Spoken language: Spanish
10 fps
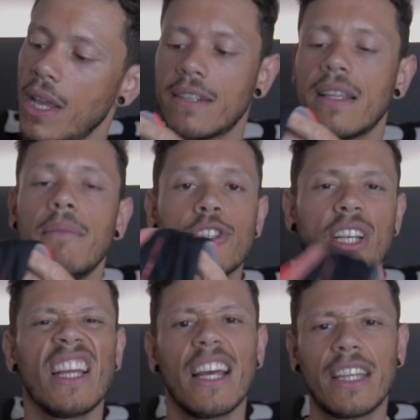Esta
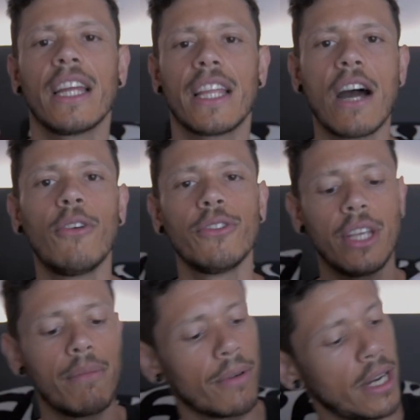mochila ya tiene ya un
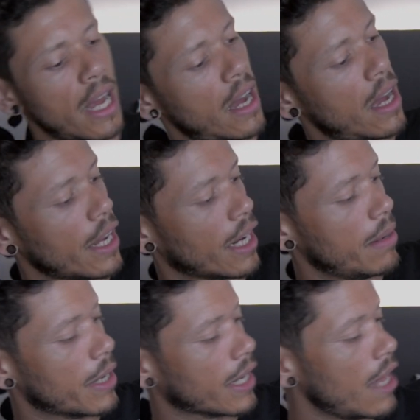tiempo en, la, en el
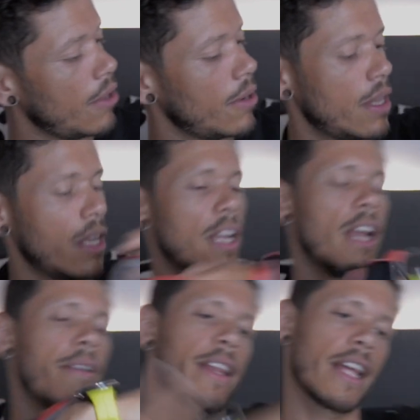mercado y
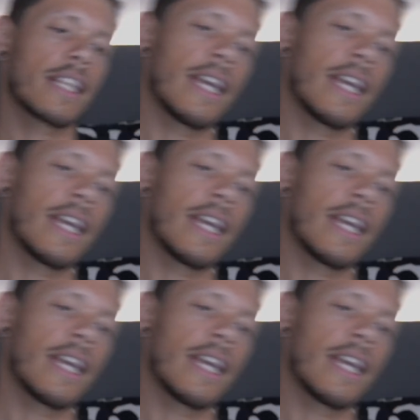la verdad